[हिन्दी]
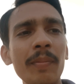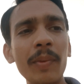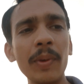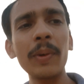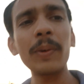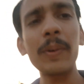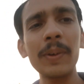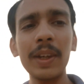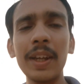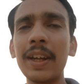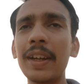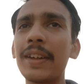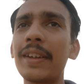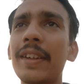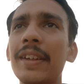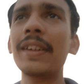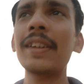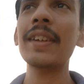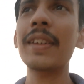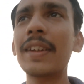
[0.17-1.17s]
दोस्तों आप सभी
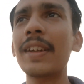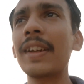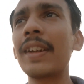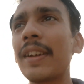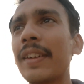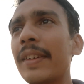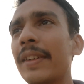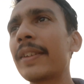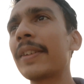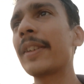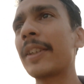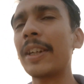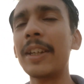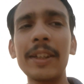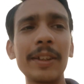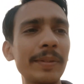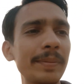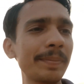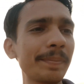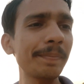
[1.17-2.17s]
का स्वागत है एक नए वीडियो
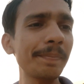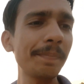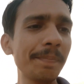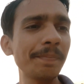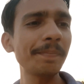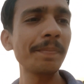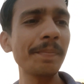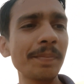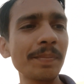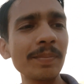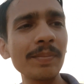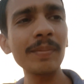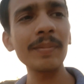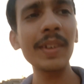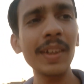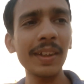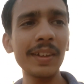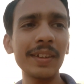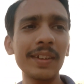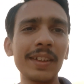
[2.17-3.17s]
में કેમ मजा
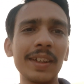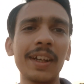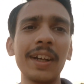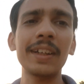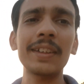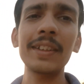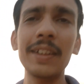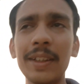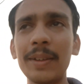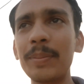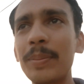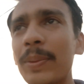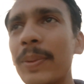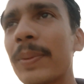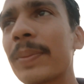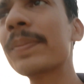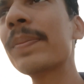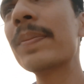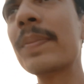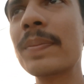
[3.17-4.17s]
मा ના ऊपर मजा मा
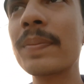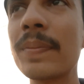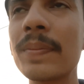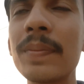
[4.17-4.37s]
और